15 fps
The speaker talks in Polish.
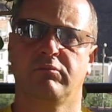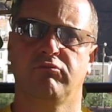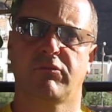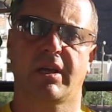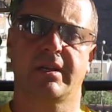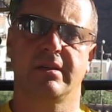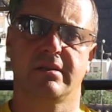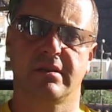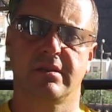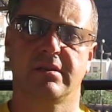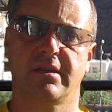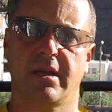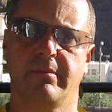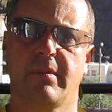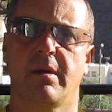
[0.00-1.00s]
taki
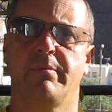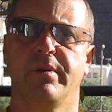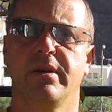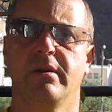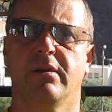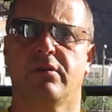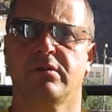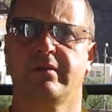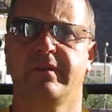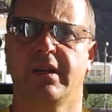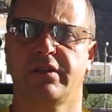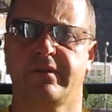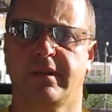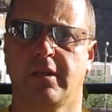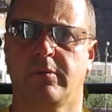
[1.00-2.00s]
system, by
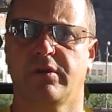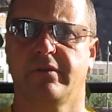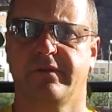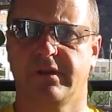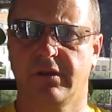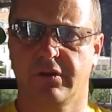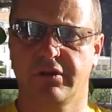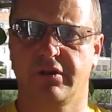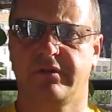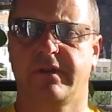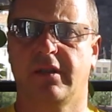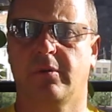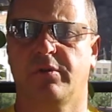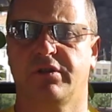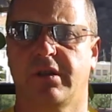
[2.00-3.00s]
rozwijać świadomość, wznosić
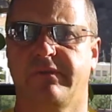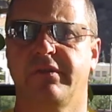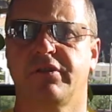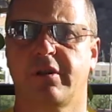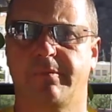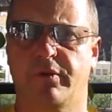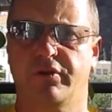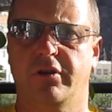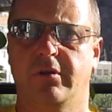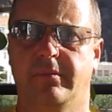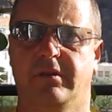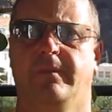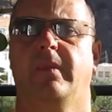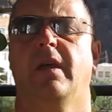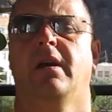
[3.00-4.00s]
świadomość na wyższe
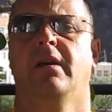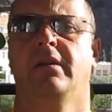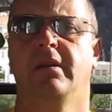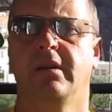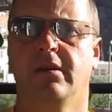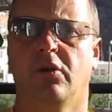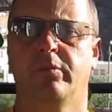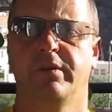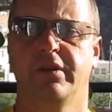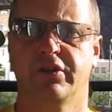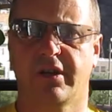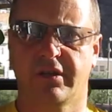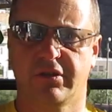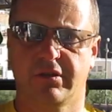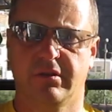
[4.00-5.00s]
poziomy, a nie
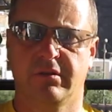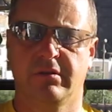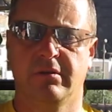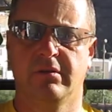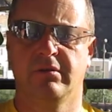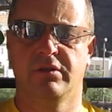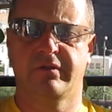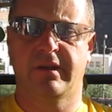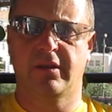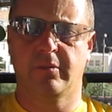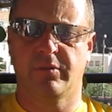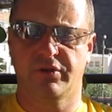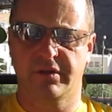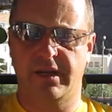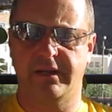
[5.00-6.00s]
obniżać e,
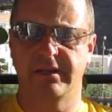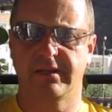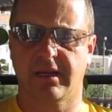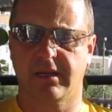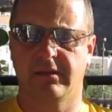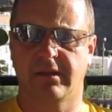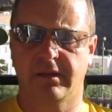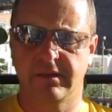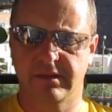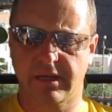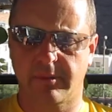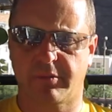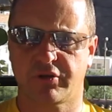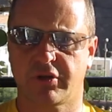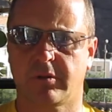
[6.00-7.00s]
świadomość na niskie, na
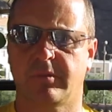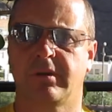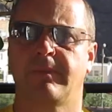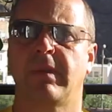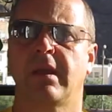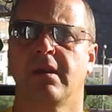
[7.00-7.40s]
niskie poziomy.